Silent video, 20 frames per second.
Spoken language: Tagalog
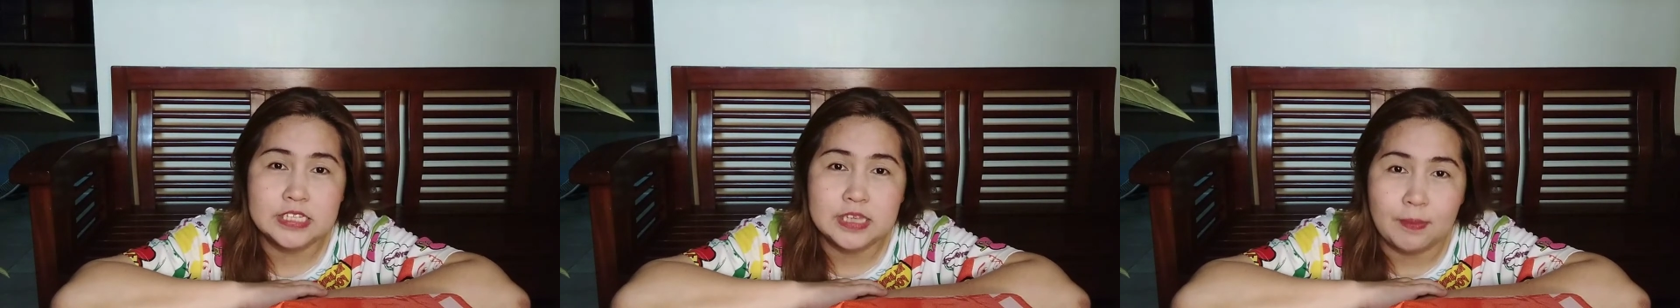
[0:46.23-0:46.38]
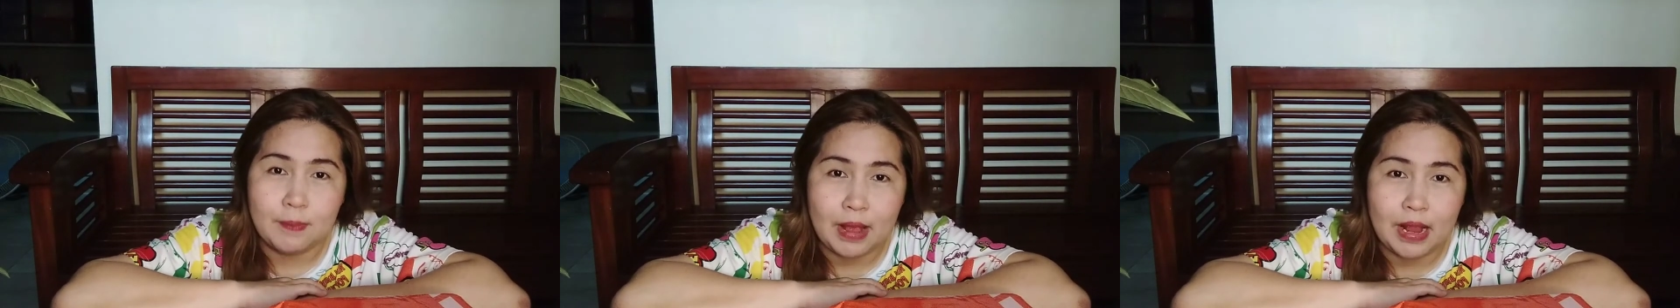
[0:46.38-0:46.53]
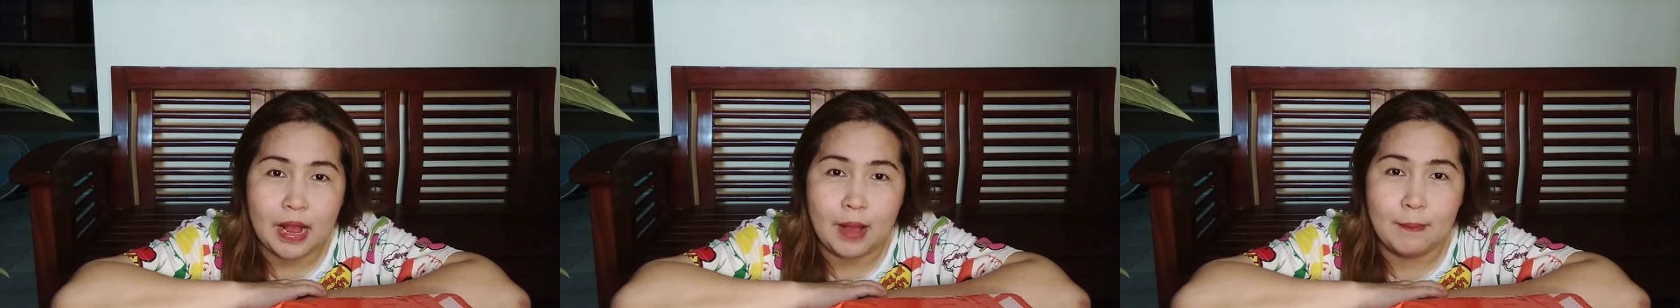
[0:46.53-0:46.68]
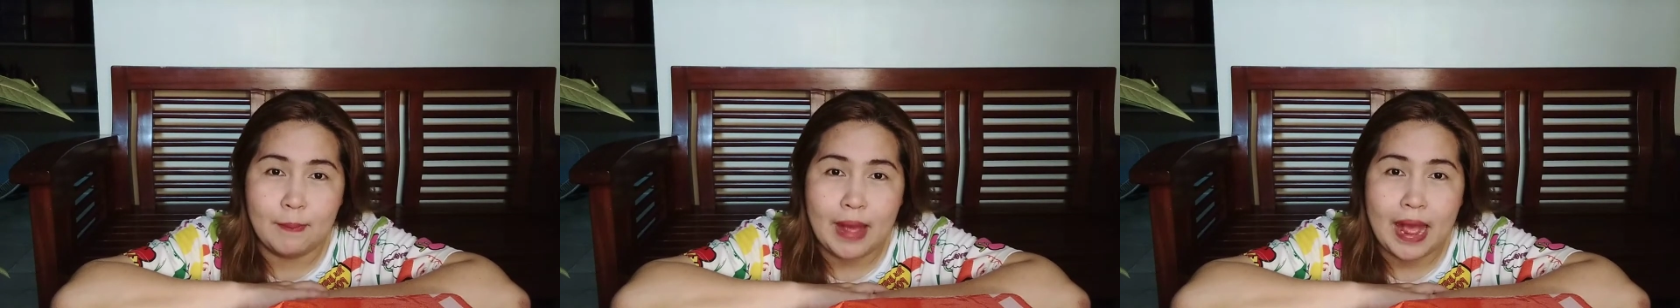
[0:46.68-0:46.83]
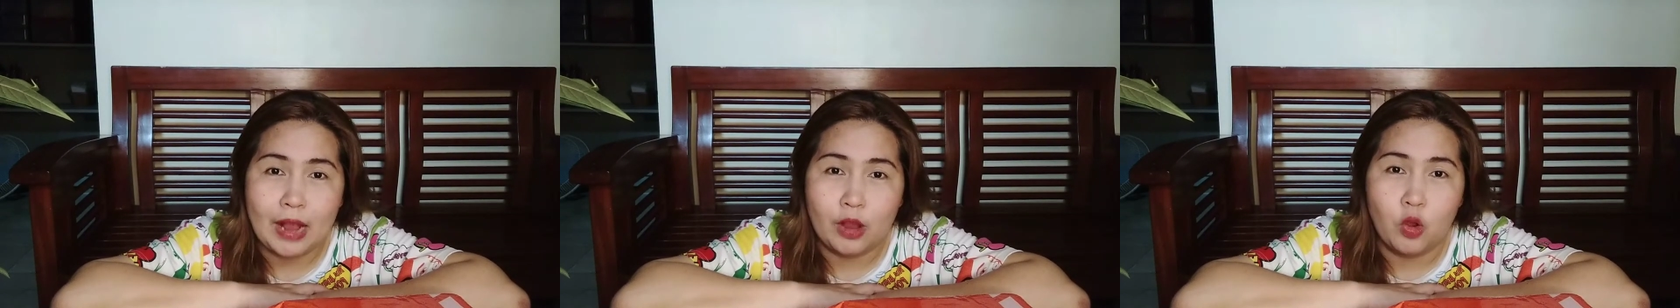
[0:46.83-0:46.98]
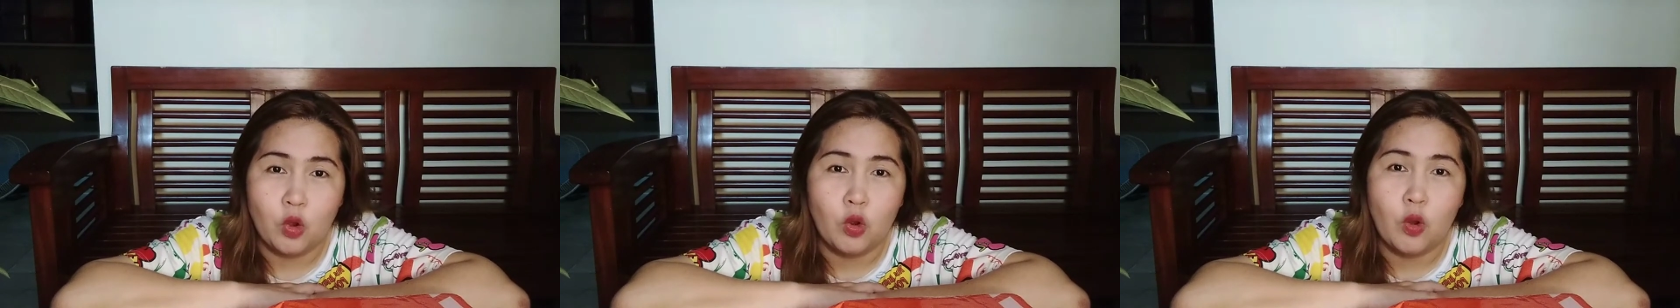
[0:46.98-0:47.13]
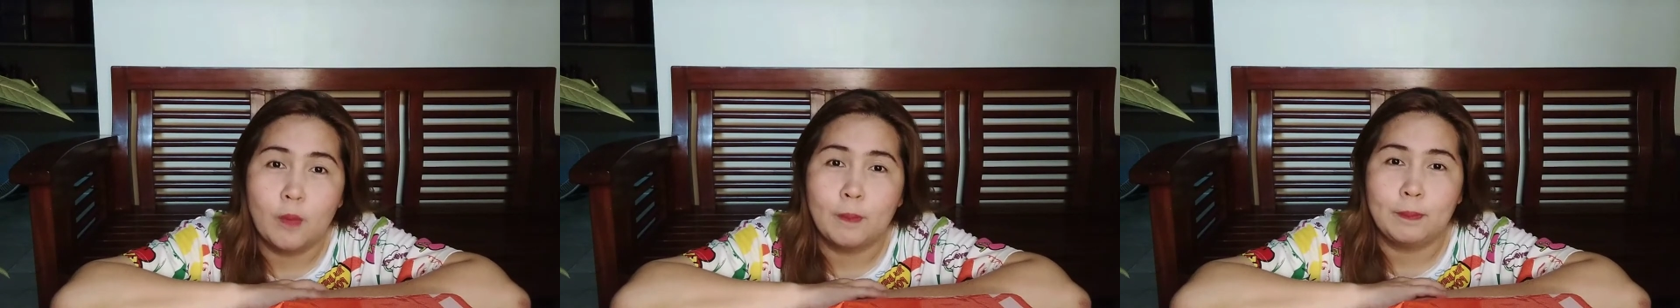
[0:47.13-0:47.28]
sa mga
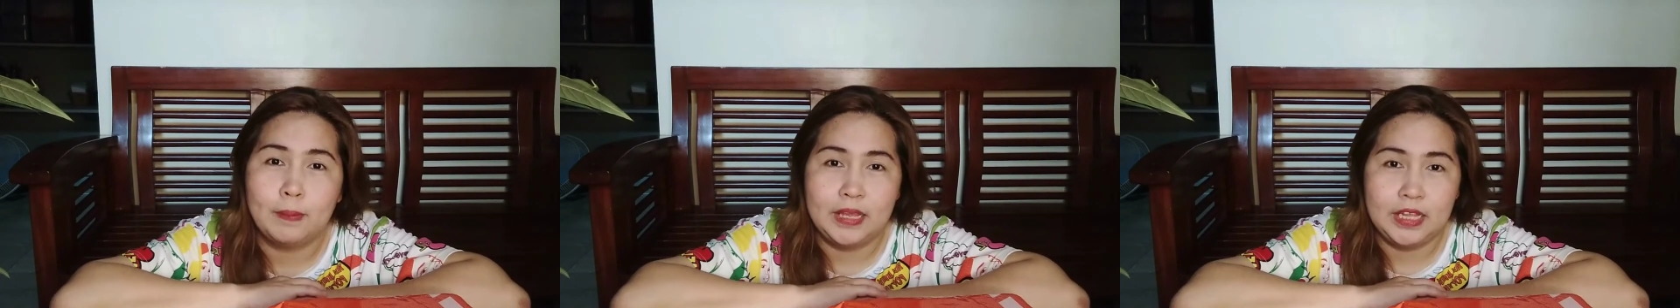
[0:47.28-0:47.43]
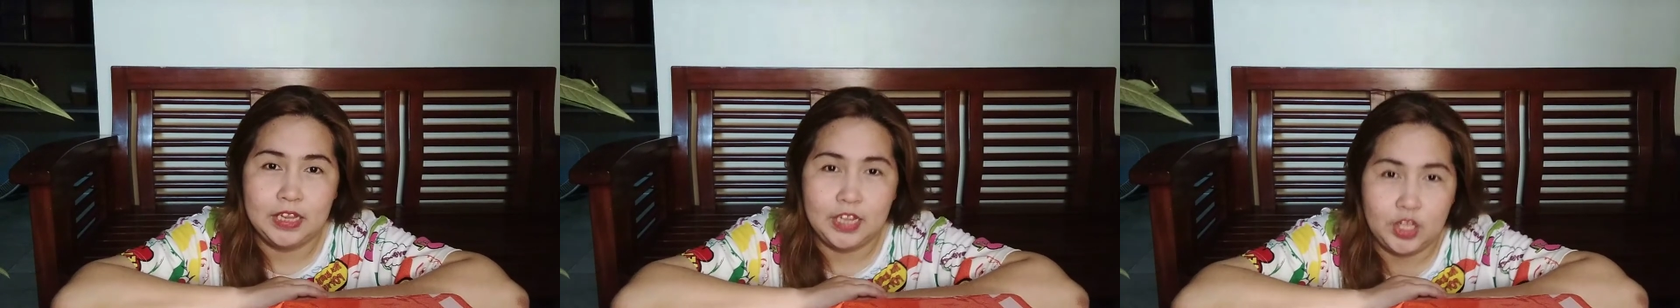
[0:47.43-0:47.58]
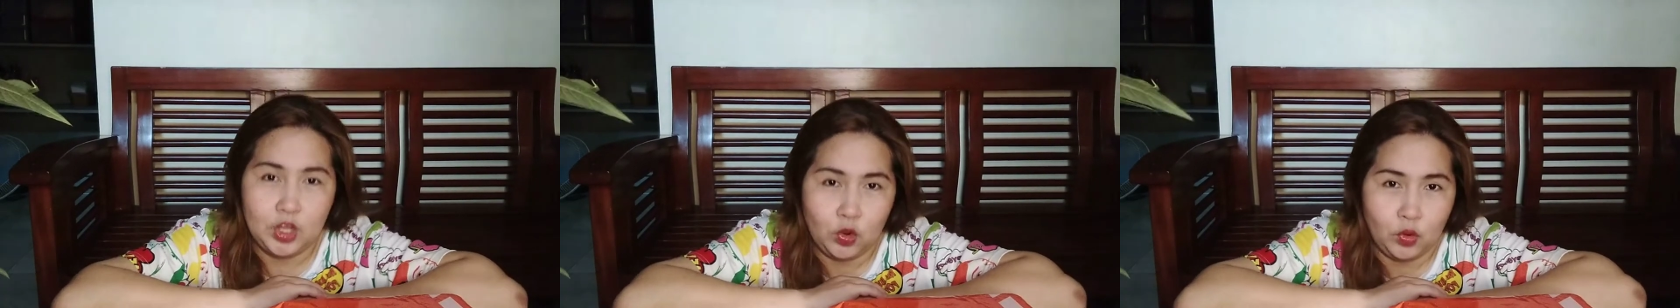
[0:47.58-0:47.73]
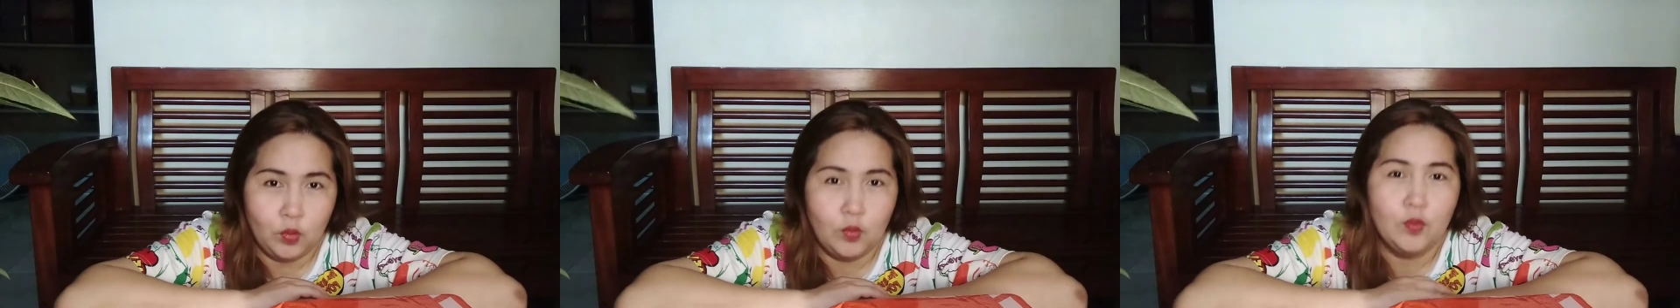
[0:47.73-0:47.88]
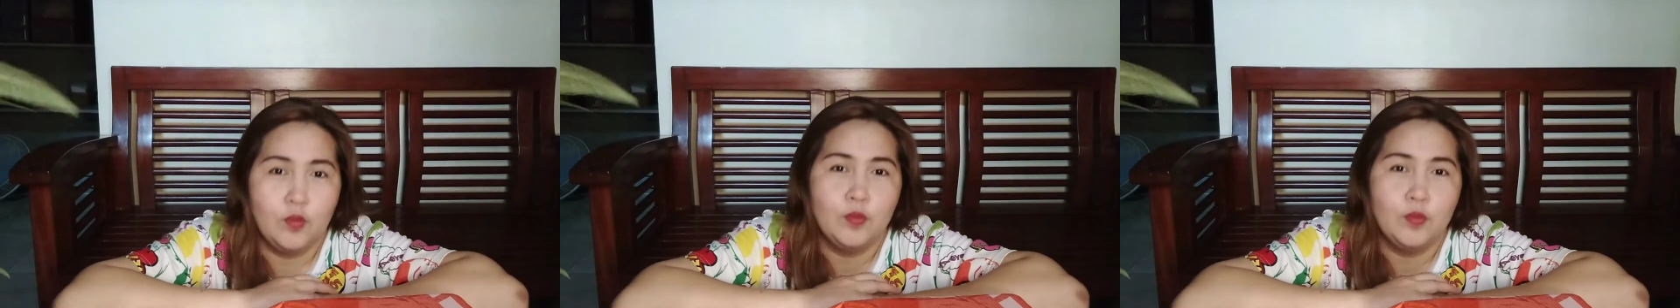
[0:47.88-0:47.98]
bago kong video.